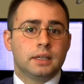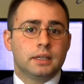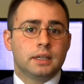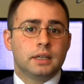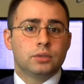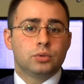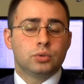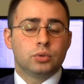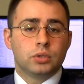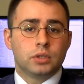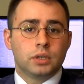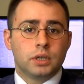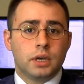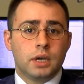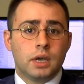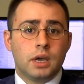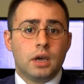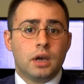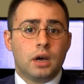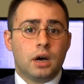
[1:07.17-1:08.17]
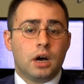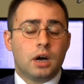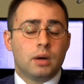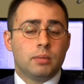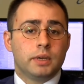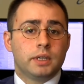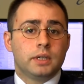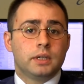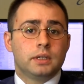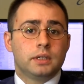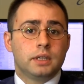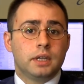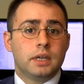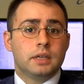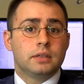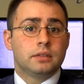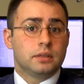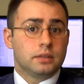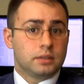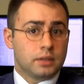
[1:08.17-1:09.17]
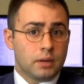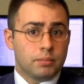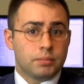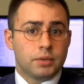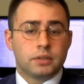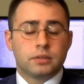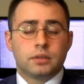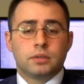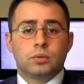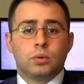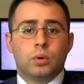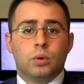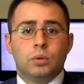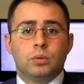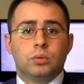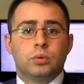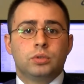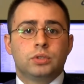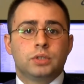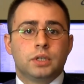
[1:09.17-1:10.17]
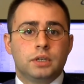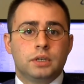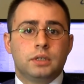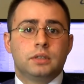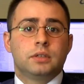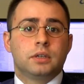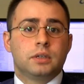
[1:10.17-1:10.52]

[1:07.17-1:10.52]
Neden? Çünkü ABD'de istihdam piyasası oldukça iyi.